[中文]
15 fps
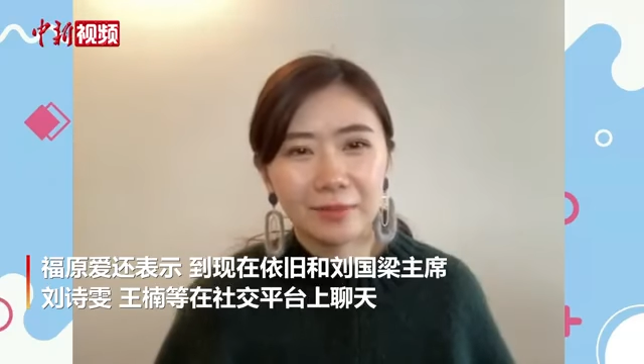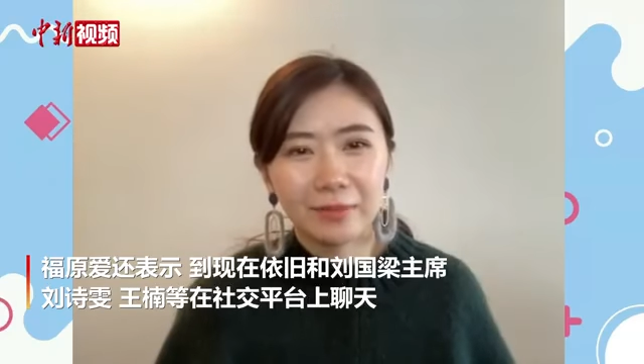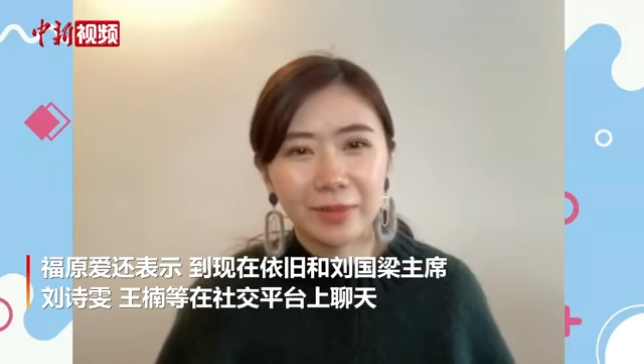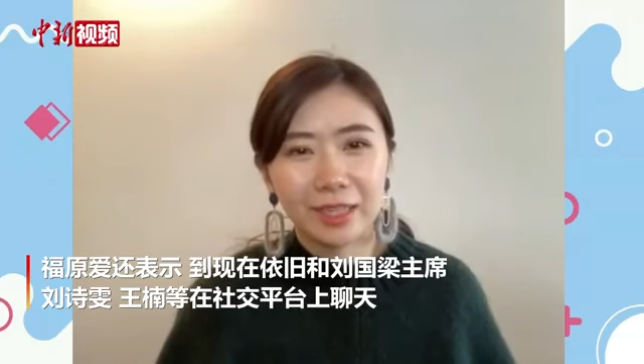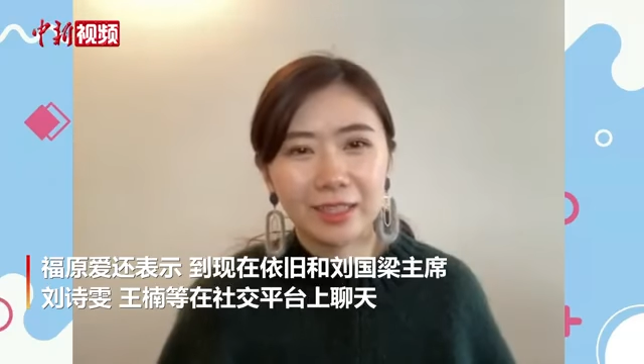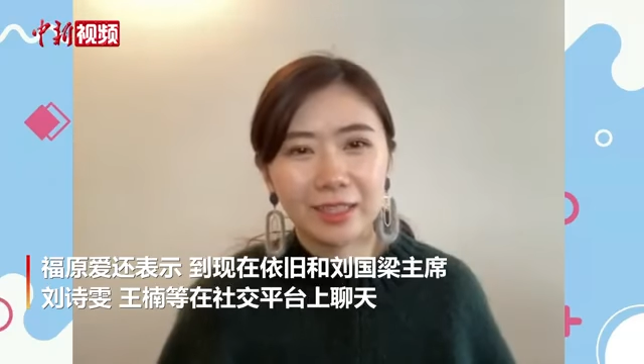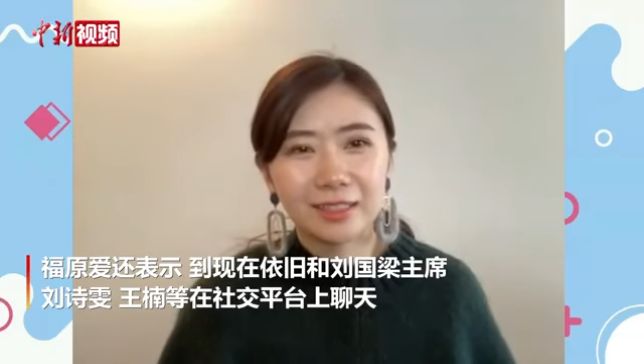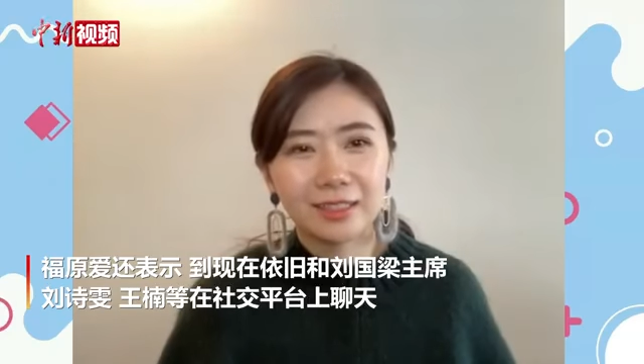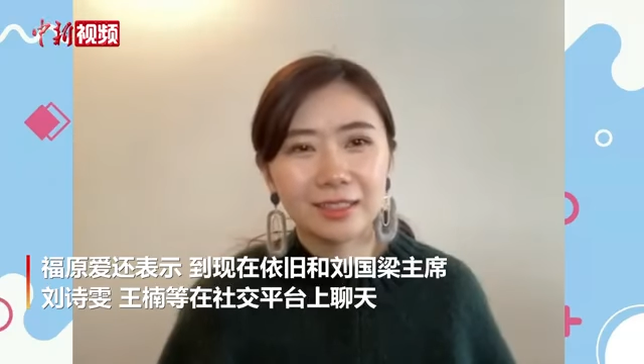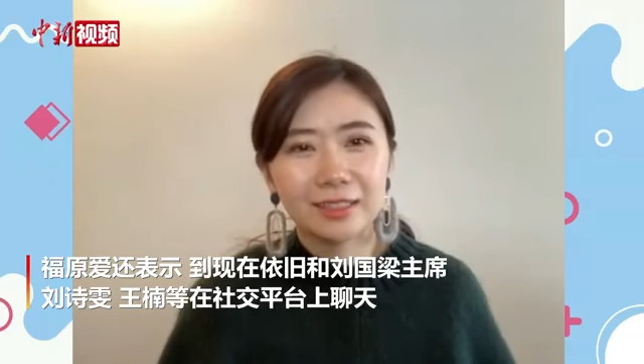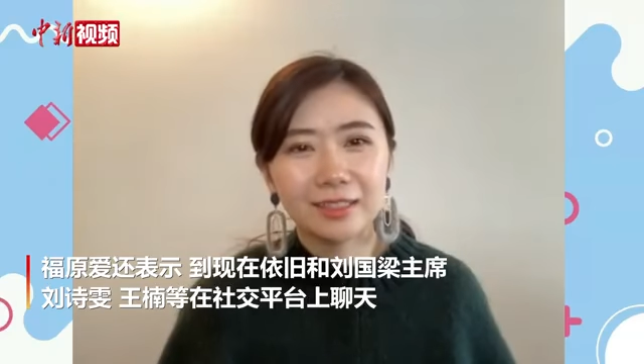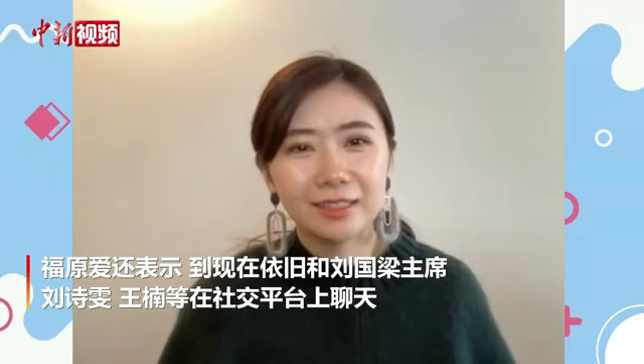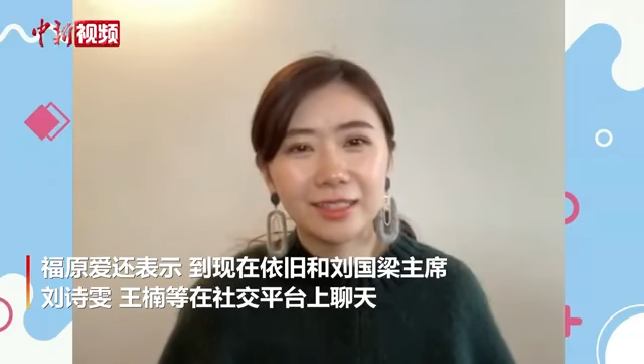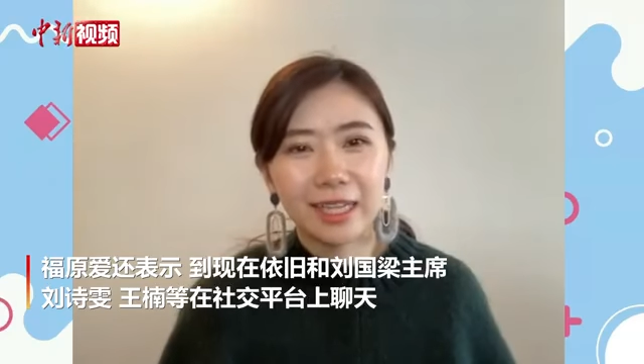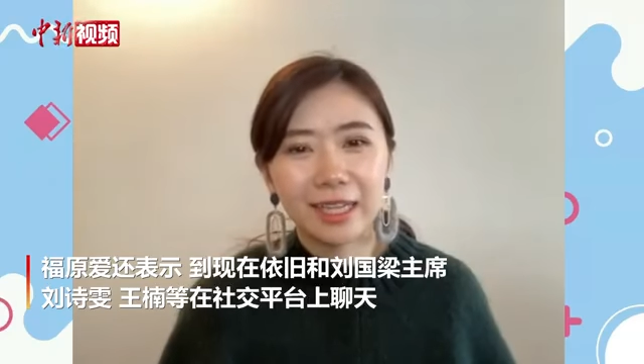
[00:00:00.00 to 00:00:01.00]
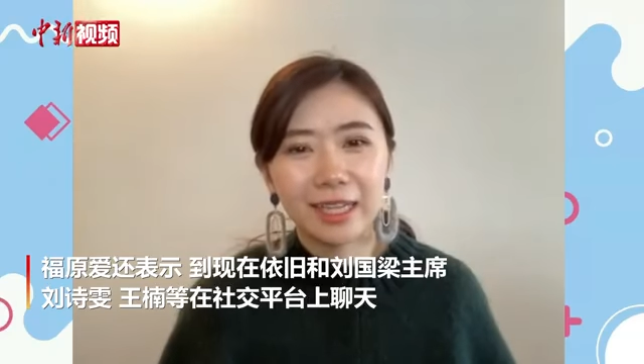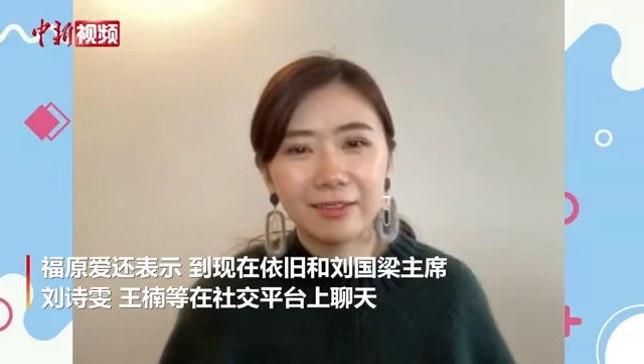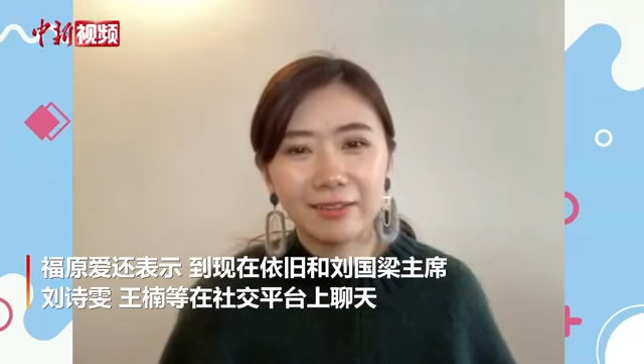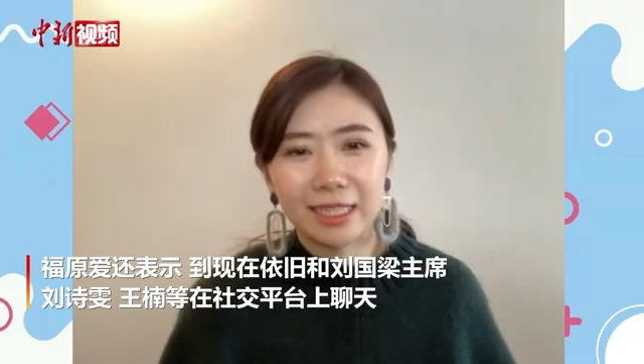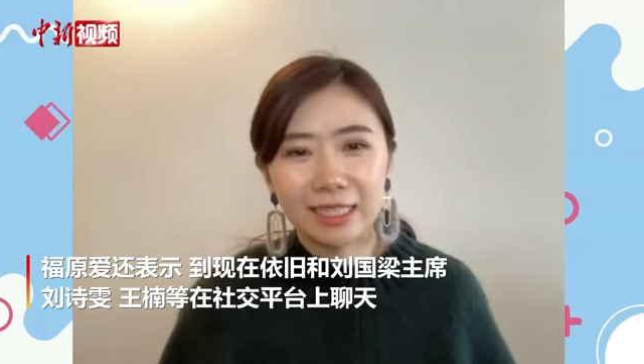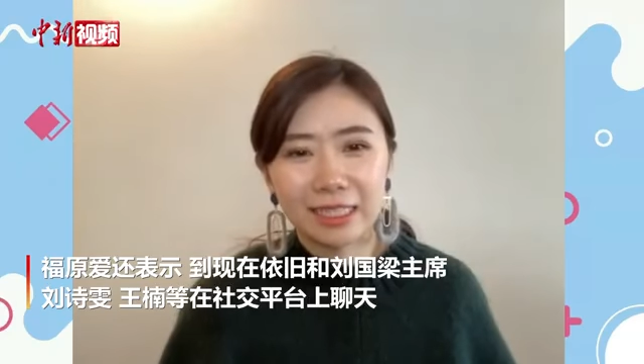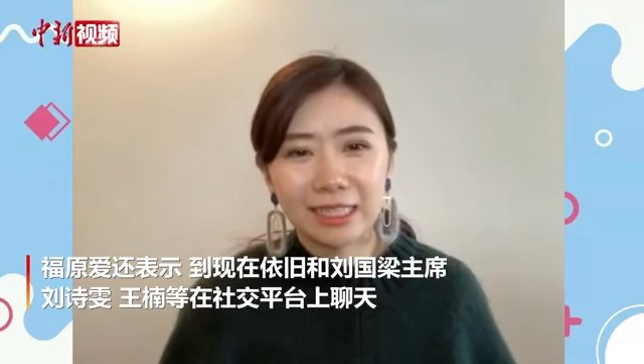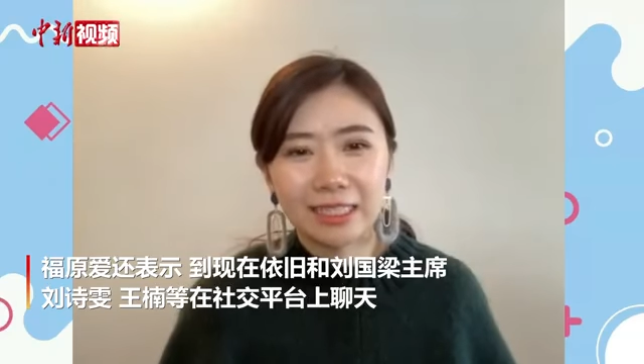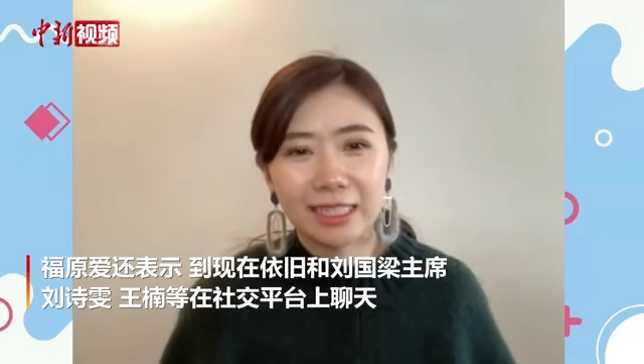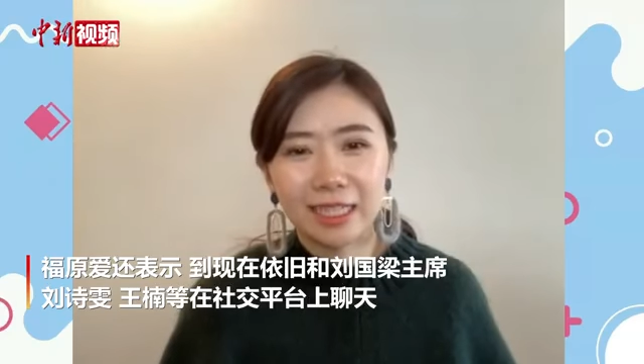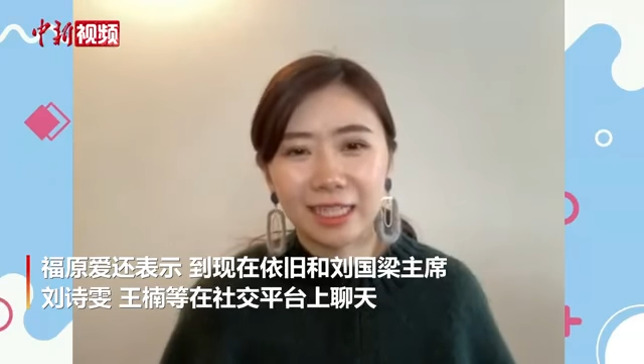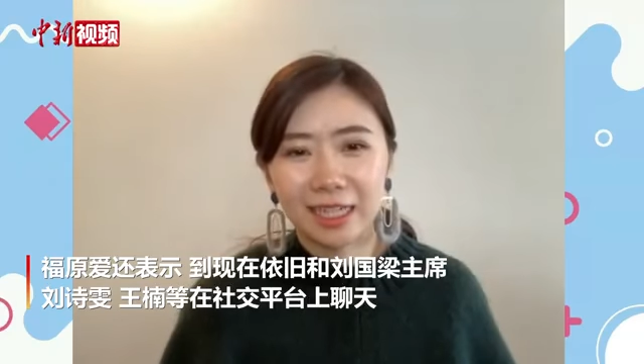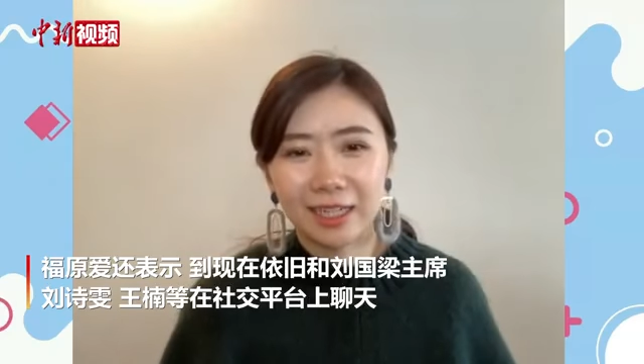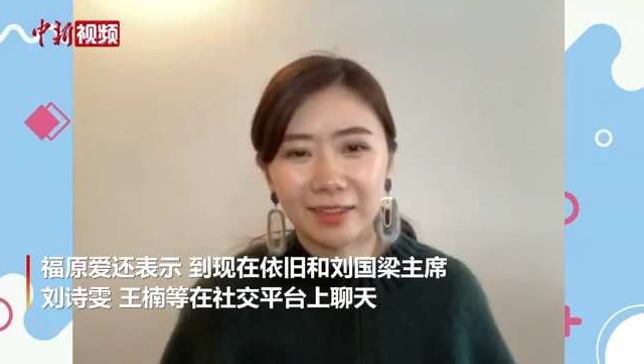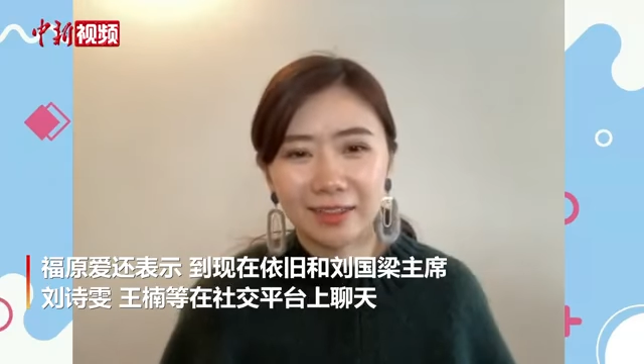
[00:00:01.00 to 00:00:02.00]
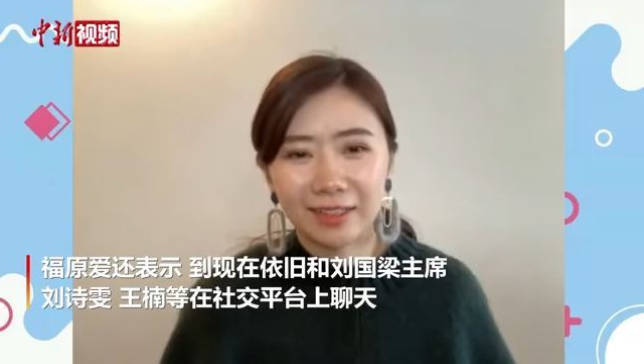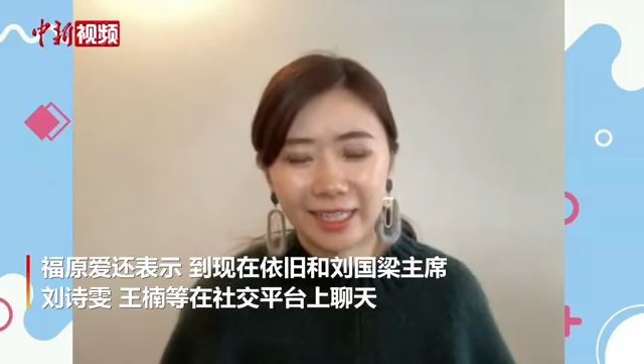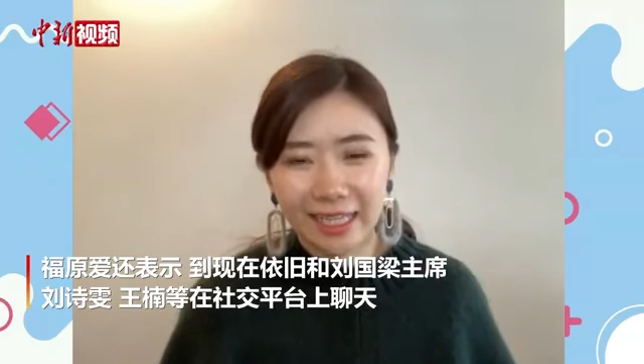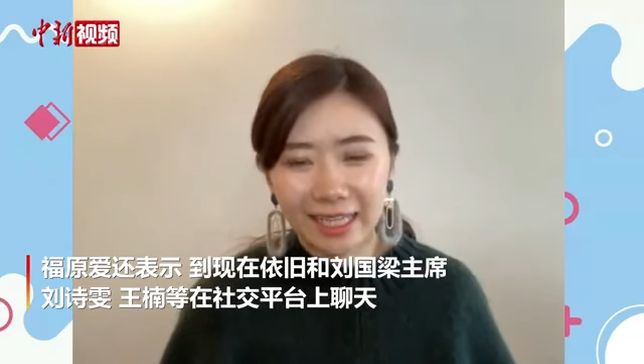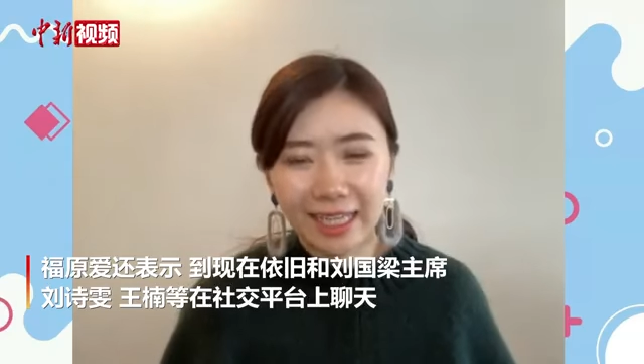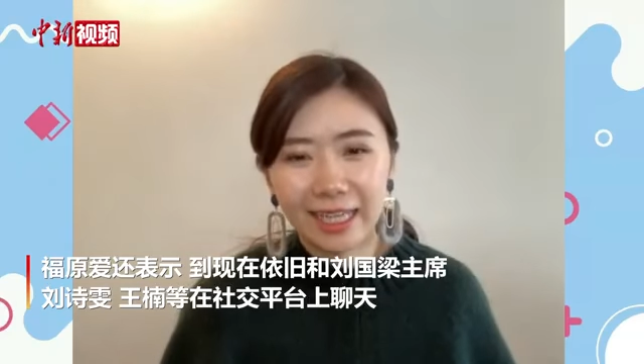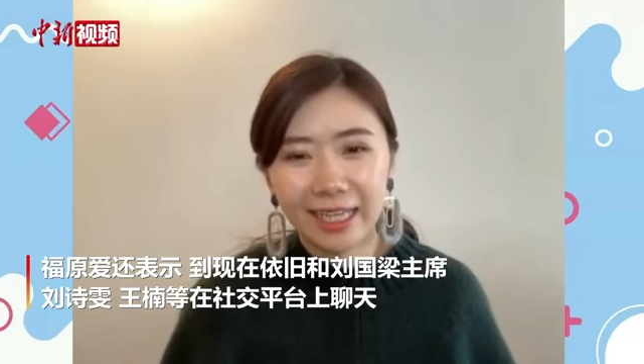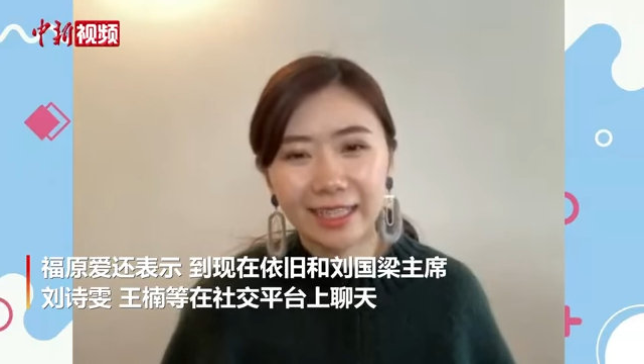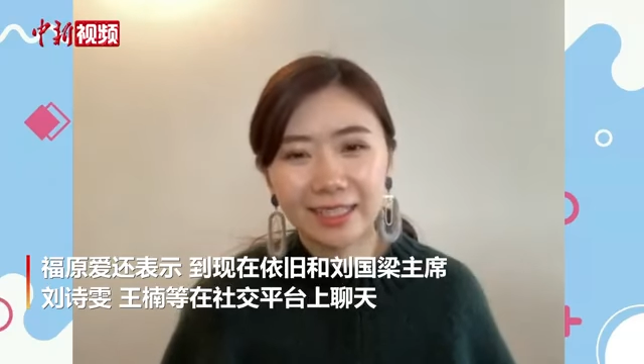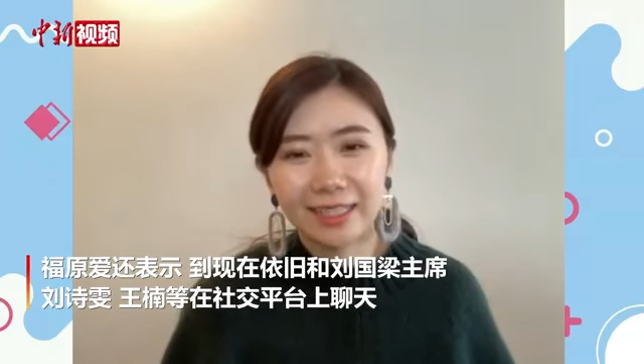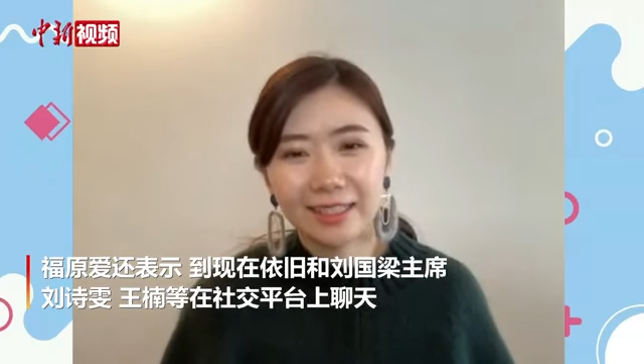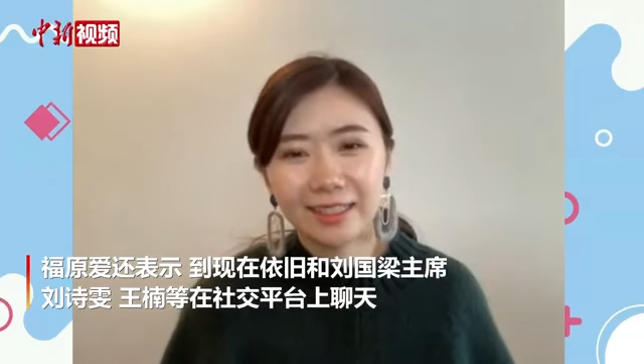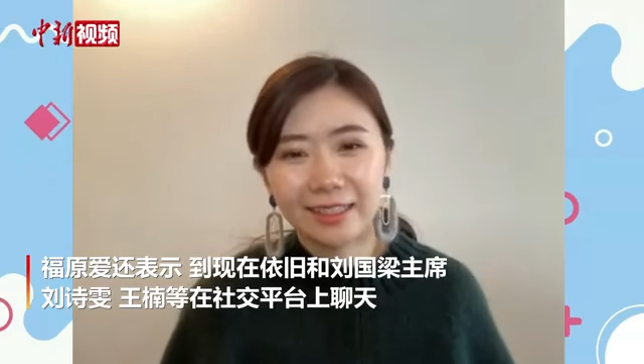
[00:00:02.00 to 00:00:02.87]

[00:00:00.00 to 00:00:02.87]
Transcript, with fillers: 没事就在微信上聊天。